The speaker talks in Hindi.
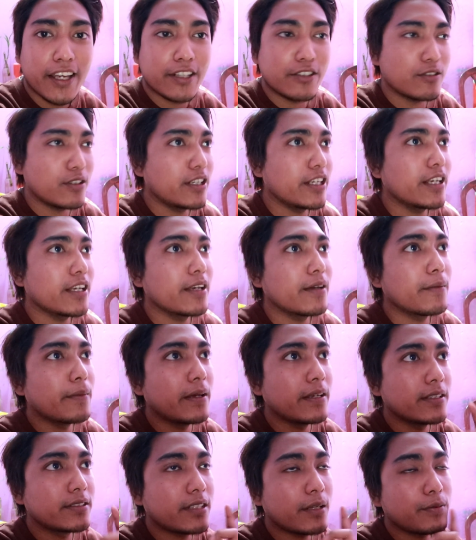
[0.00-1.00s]

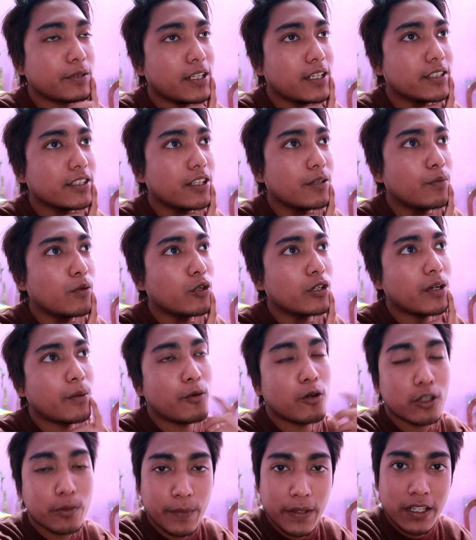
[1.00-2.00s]
एक्चुअली स्टाफ सिलेक्शन बोर्ड का
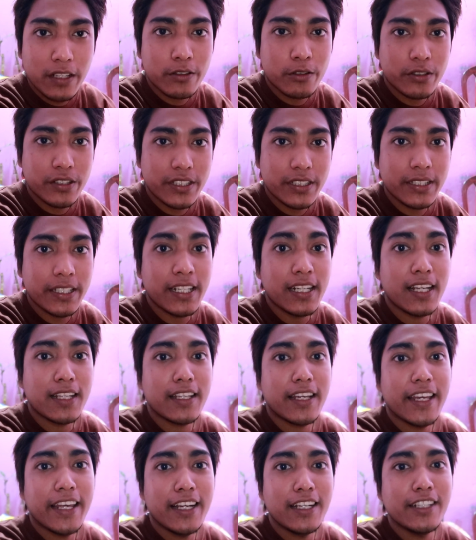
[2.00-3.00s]
बहुत पहले नोटिस निकला था
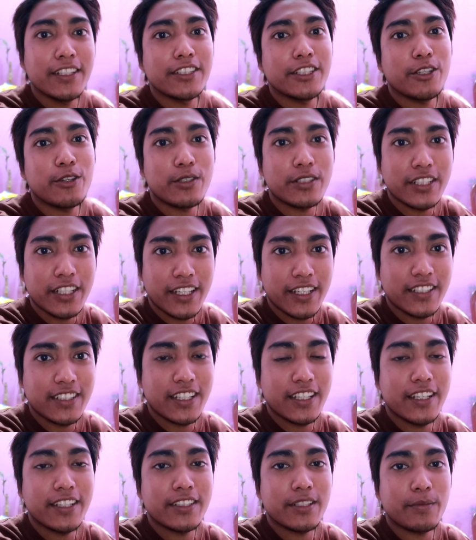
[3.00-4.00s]
एल डी सी और जे एस ए
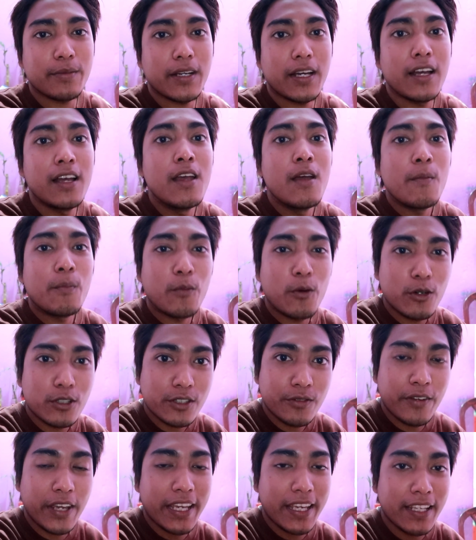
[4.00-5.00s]
ये सब का
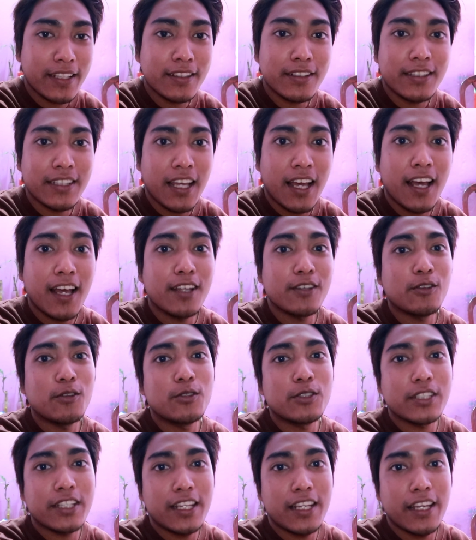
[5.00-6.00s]
पोस्ट वैकेंट था तो
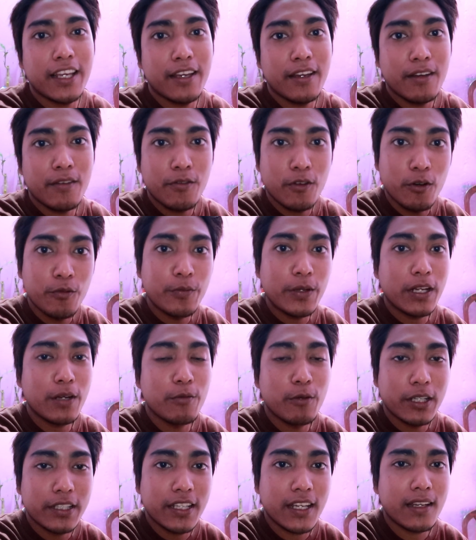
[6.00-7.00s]
उसके लिए फॉर्म फिलअप
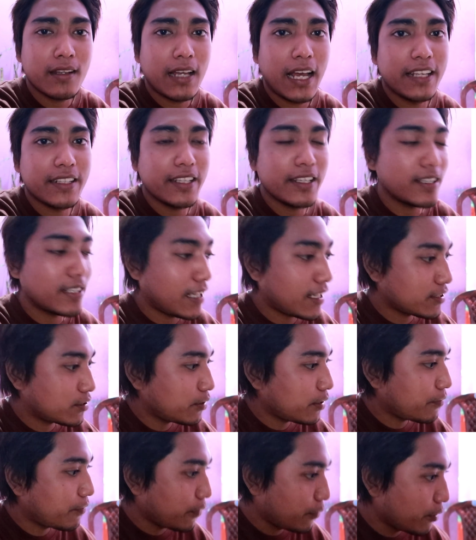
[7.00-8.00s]
हुआ था आई थिंक लास्ट
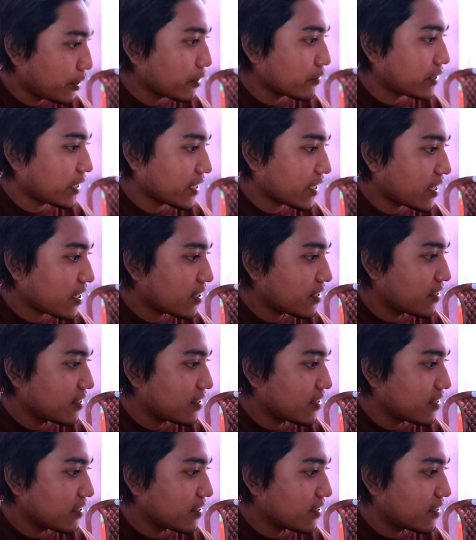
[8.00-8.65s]
ईयर फेबरी को था क्या